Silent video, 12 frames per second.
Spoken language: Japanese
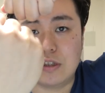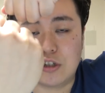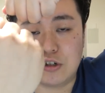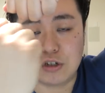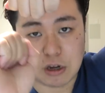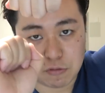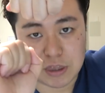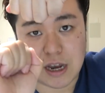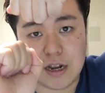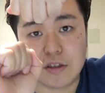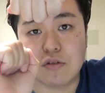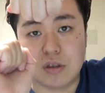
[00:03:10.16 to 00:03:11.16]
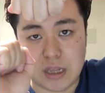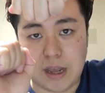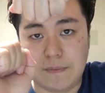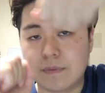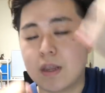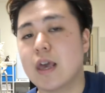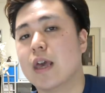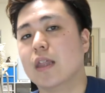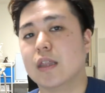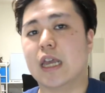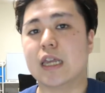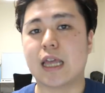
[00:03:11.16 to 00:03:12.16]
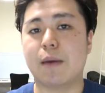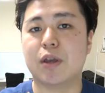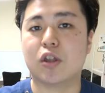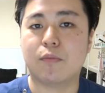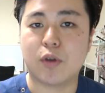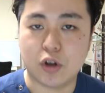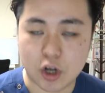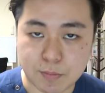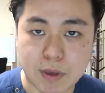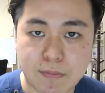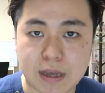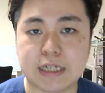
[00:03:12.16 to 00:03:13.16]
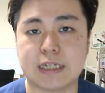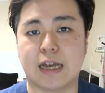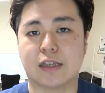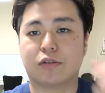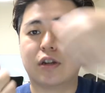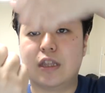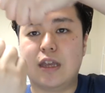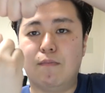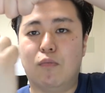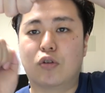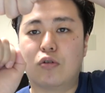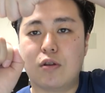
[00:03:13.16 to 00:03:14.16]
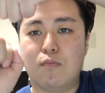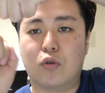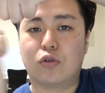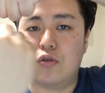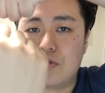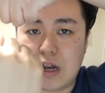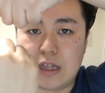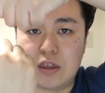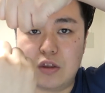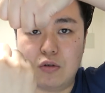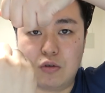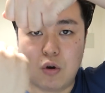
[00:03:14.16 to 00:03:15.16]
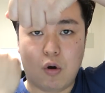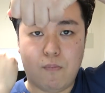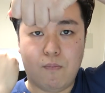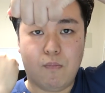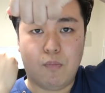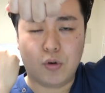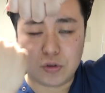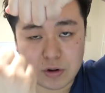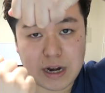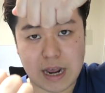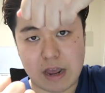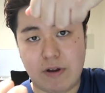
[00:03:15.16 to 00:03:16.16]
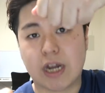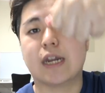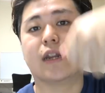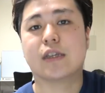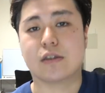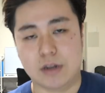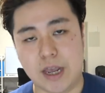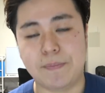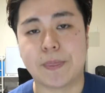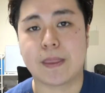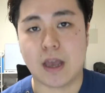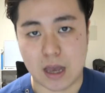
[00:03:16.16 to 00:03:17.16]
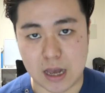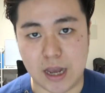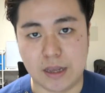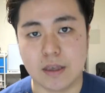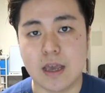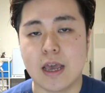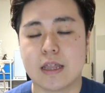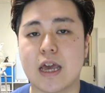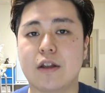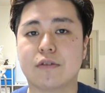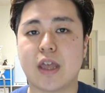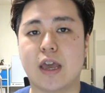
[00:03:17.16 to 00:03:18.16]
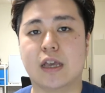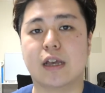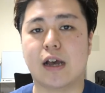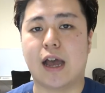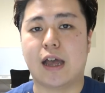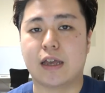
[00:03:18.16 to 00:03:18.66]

注射打ったからといって。で痛み止めを飲みました、それで元に戻るかっていうと戻らないわけなんですよね。はい、なので